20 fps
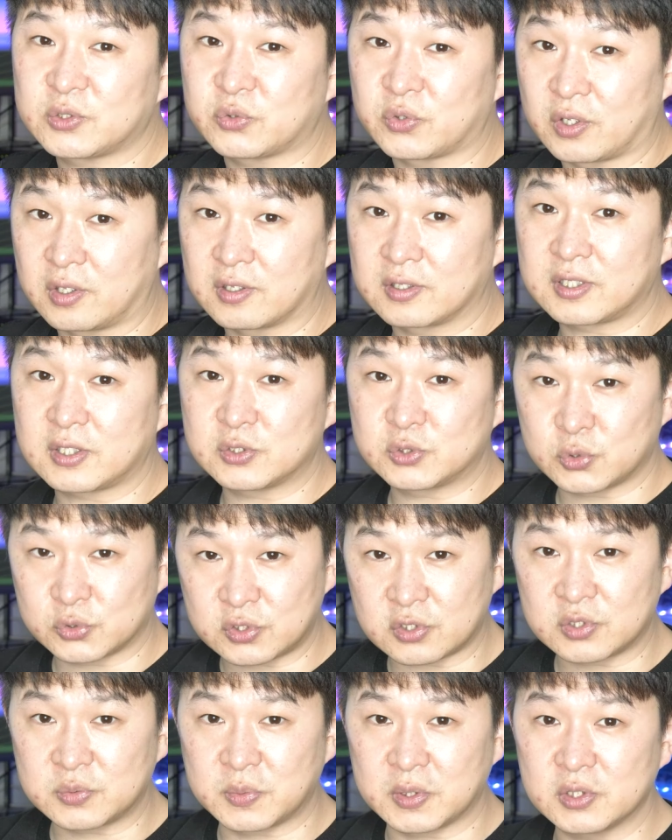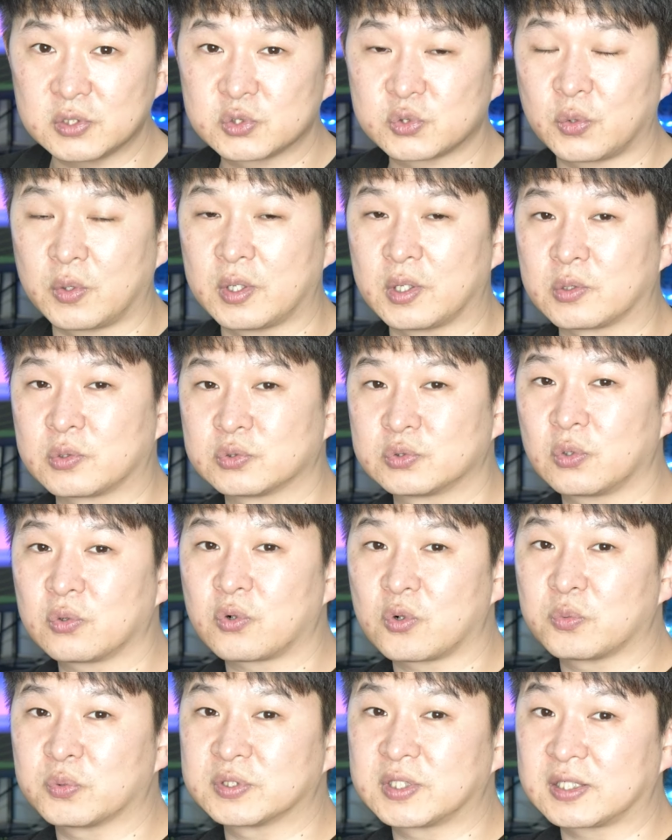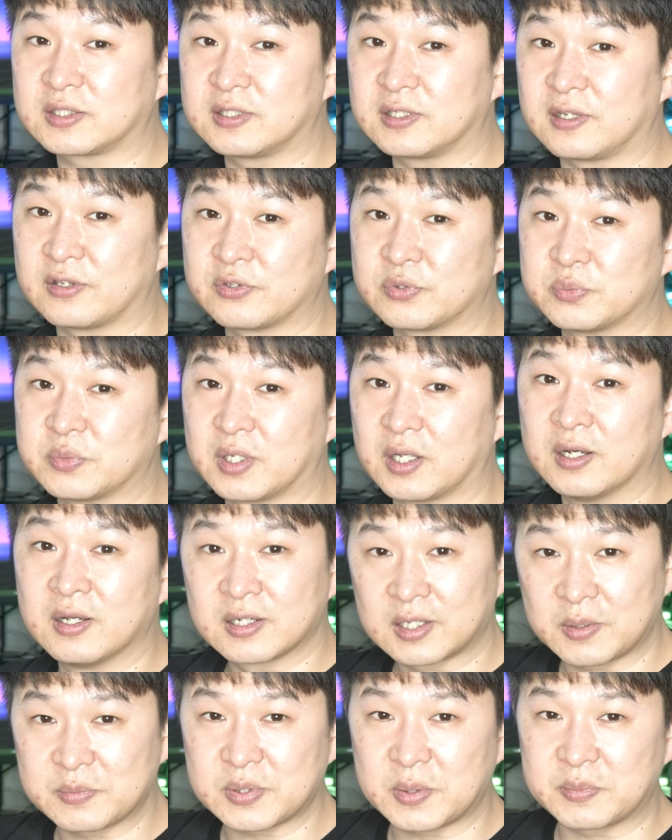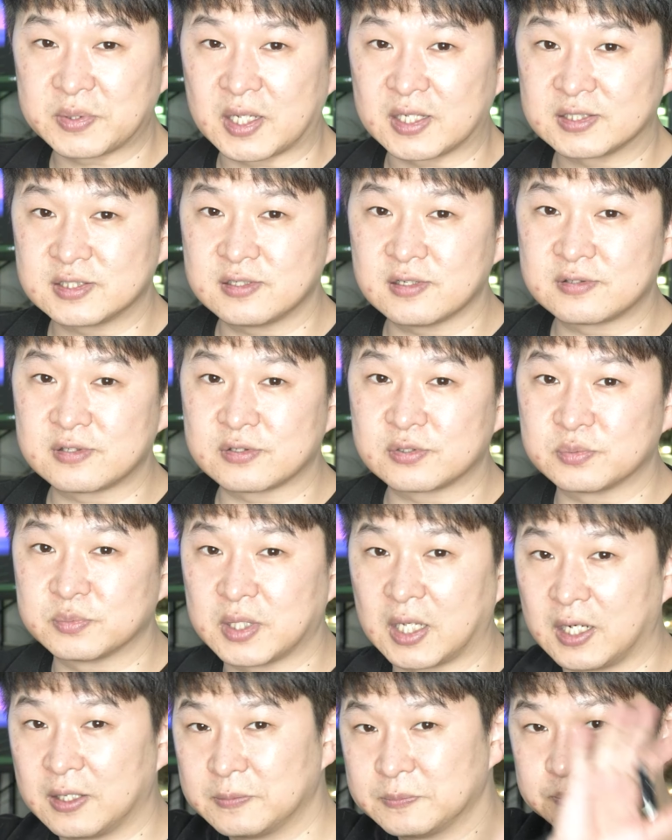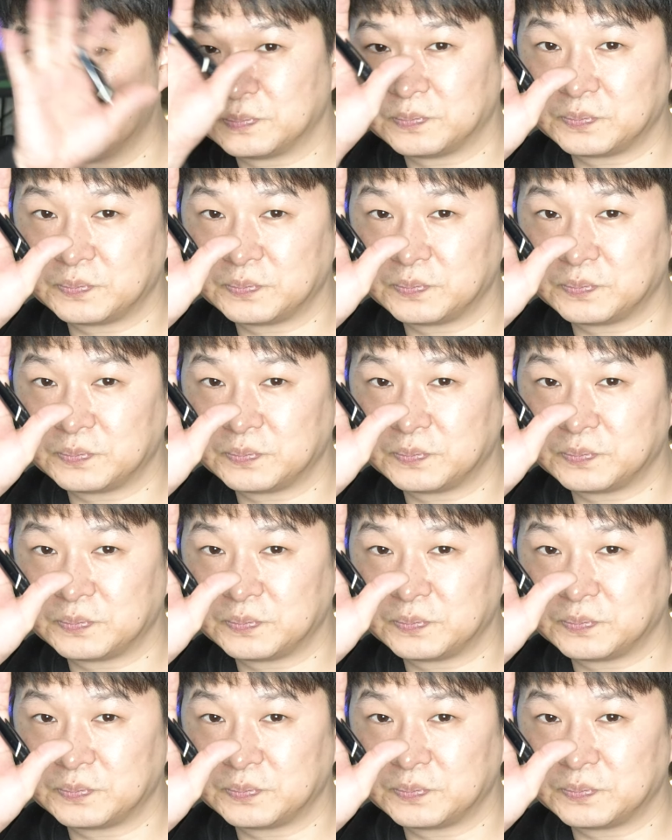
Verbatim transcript: 하고요 영상이 좋으셨으면 좋아요 구독 꼭 부탁드리겠습니다 감사합니다 진에스였습니다